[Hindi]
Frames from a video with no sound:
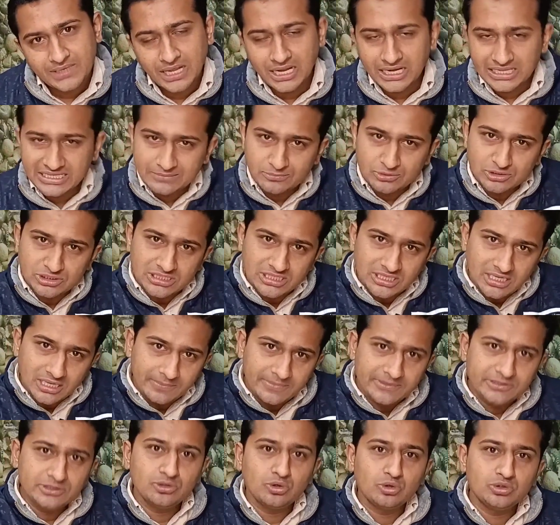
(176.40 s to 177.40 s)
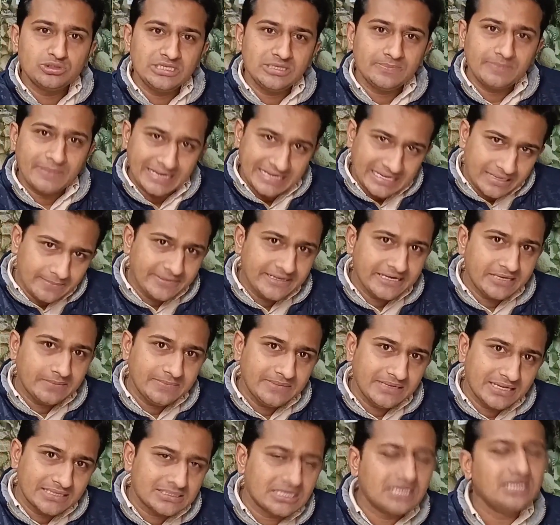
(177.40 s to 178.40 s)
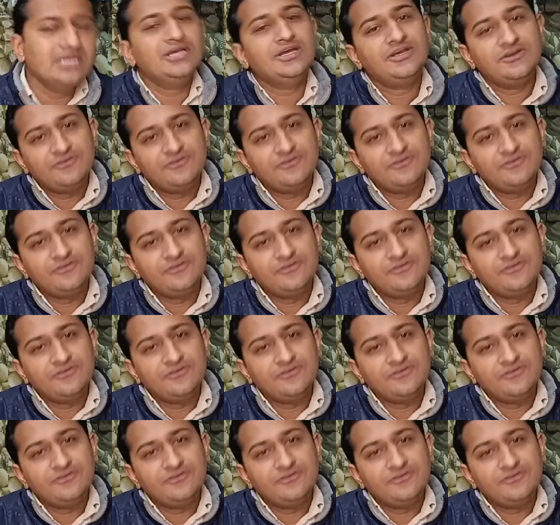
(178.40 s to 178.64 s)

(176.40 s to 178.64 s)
हालांकि मुझे अभी दो दिन पहले अपडेट मिला था